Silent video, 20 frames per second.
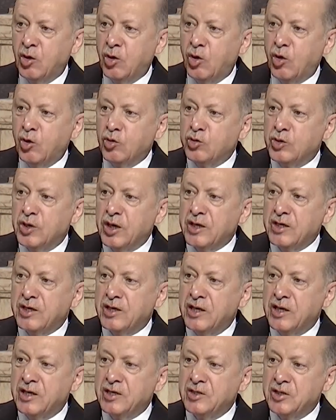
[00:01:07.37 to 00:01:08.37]
ortak
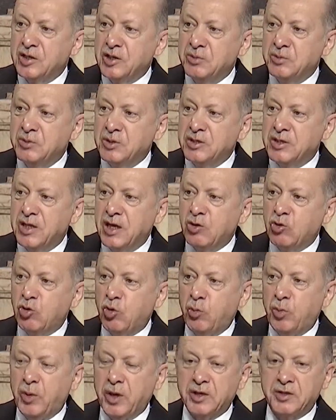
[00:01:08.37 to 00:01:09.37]
geleceğimizden
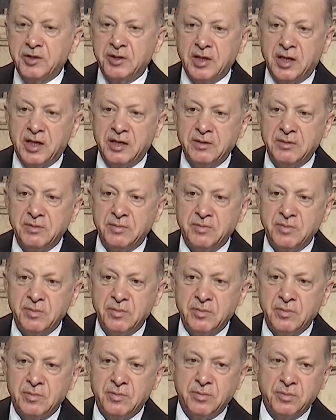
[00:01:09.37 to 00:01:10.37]
kopartılan
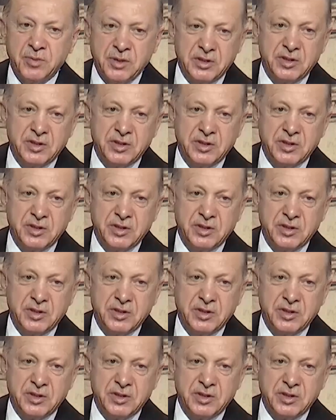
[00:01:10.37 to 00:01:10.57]
bir